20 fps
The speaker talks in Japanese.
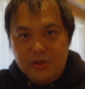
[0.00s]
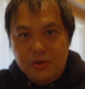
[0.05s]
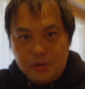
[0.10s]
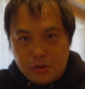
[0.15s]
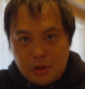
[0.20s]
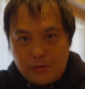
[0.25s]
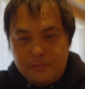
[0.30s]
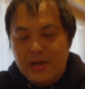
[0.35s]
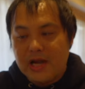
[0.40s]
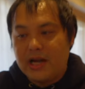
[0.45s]
速
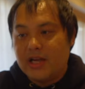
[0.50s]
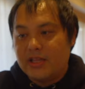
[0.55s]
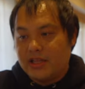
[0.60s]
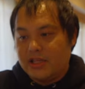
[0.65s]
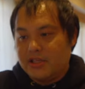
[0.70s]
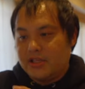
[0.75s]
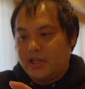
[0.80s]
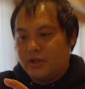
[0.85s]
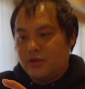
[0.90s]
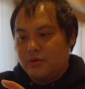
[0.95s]
度測っ
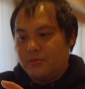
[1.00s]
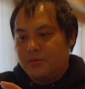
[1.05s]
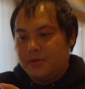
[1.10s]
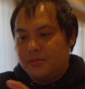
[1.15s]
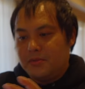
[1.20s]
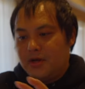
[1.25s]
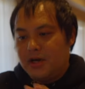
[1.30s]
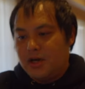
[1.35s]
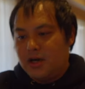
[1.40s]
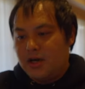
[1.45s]
ていきたいと思
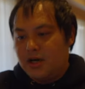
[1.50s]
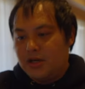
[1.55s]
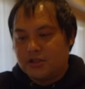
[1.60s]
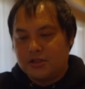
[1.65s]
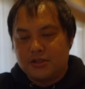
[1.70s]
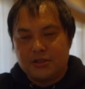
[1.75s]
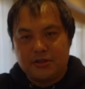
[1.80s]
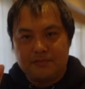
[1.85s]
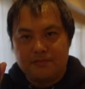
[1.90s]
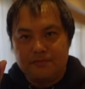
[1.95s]
います。
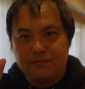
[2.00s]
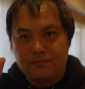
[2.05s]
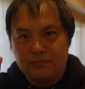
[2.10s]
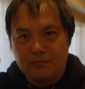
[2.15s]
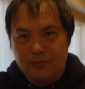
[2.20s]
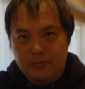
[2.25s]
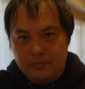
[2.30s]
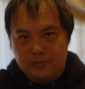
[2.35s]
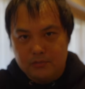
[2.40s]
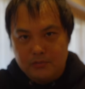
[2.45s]

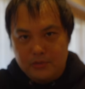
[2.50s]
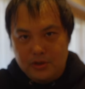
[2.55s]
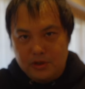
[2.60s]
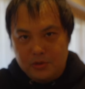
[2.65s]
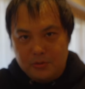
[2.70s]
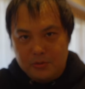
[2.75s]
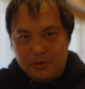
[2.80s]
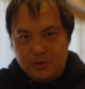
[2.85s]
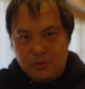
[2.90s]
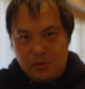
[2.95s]
行っ
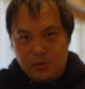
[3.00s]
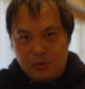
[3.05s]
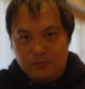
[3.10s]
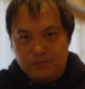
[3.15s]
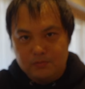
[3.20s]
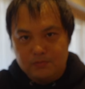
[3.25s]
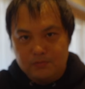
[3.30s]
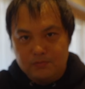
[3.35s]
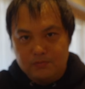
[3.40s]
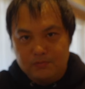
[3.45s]
てみましょう。
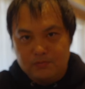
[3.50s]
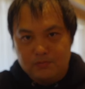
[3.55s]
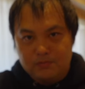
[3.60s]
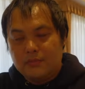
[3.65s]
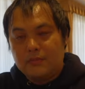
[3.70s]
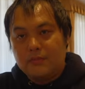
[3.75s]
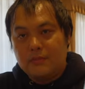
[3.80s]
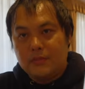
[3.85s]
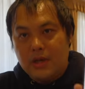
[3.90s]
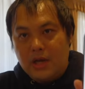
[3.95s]

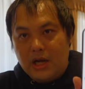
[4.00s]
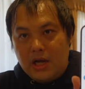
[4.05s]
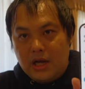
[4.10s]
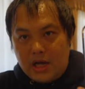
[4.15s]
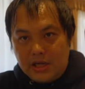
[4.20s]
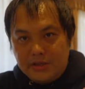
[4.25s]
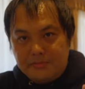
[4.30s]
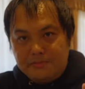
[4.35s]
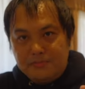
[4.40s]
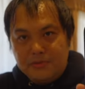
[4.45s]

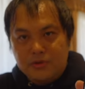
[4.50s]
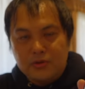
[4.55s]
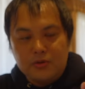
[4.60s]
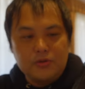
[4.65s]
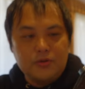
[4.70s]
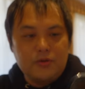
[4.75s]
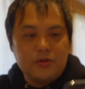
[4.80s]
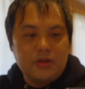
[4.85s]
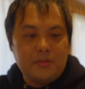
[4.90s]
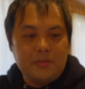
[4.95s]
はい。
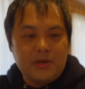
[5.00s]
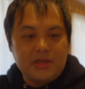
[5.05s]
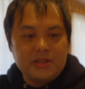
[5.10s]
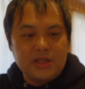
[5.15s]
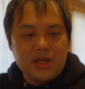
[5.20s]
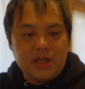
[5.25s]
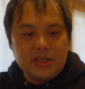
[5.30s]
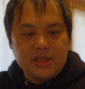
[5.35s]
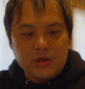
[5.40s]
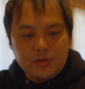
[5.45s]
速度出まし
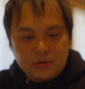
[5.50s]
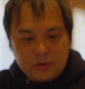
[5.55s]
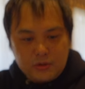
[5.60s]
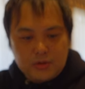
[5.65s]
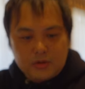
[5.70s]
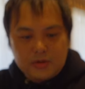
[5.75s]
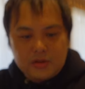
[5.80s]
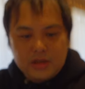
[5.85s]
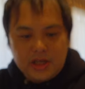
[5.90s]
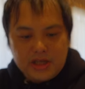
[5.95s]
た。
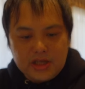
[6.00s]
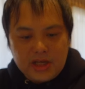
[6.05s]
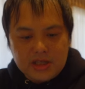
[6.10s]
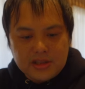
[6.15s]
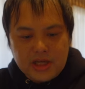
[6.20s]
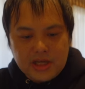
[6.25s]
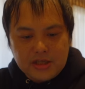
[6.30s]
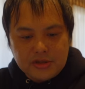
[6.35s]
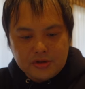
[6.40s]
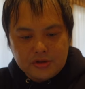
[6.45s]
ダウンロード、下りが
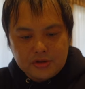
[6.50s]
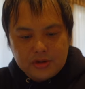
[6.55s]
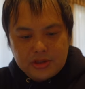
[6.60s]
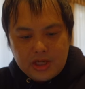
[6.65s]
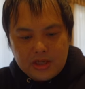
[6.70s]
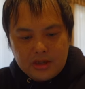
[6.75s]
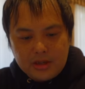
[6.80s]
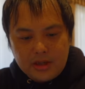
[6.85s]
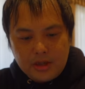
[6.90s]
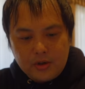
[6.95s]

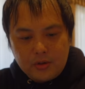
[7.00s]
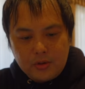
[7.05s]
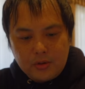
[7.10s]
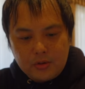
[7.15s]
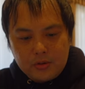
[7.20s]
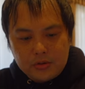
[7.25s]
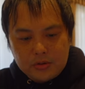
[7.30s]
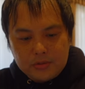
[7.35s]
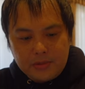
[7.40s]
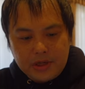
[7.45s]

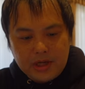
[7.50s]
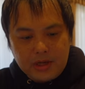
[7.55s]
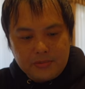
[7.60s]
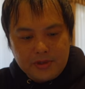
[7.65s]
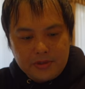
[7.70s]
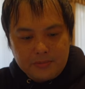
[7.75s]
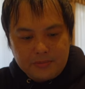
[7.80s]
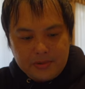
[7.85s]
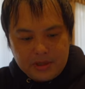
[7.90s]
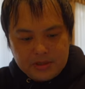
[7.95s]

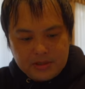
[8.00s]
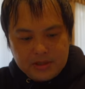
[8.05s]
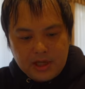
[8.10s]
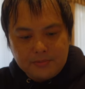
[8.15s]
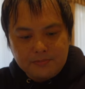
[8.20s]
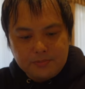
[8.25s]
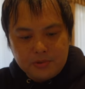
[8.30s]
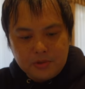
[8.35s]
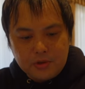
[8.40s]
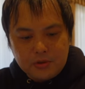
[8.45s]
33.46Mbps、
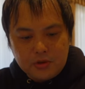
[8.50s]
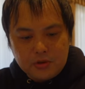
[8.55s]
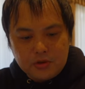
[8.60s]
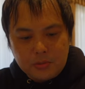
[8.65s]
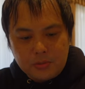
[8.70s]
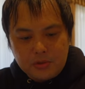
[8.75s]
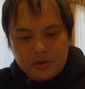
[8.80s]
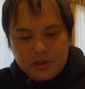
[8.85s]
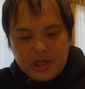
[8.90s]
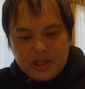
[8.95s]
アップロード、
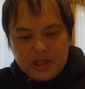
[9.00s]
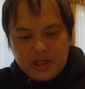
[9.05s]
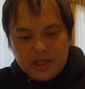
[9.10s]
上りが